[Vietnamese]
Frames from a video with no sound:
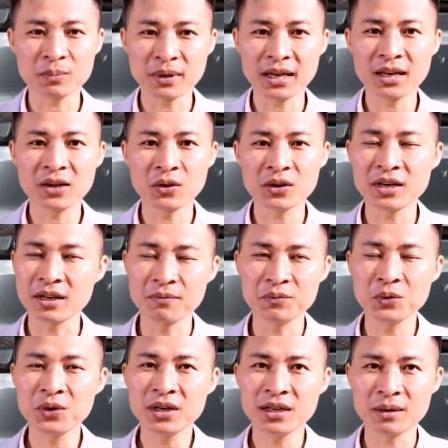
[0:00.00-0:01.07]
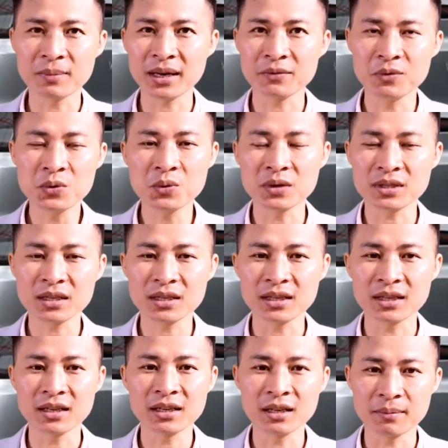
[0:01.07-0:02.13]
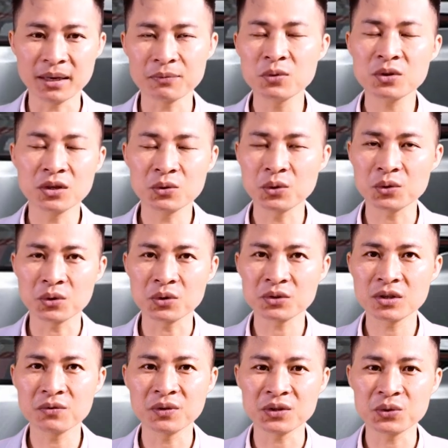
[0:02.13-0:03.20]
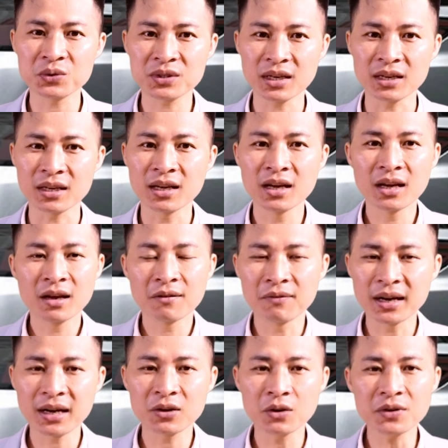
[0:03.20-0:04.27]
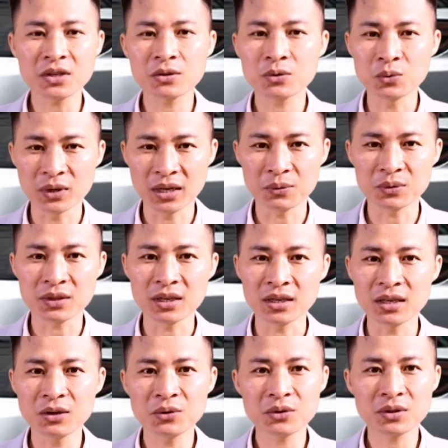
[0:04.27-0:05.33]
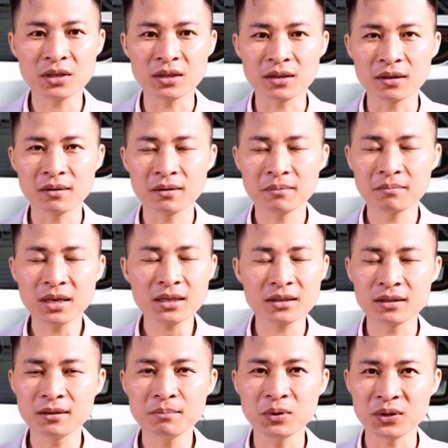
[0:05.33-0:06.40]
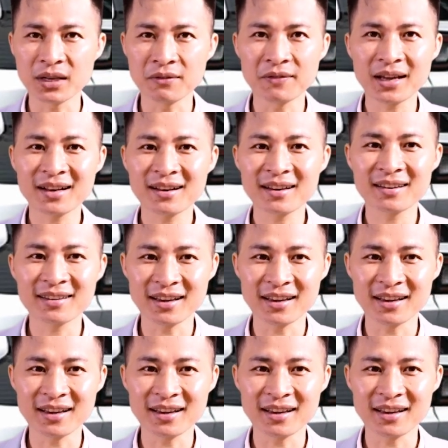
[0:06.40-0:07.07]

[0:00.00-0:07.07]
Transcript: Giai đoạn đầu, hai bên sẽ tập trung phát triển xe điện nội đô theo tiêu chuẩn L bảy E của châu Âu. Sản lượng dự kiến trong ba năm đầu là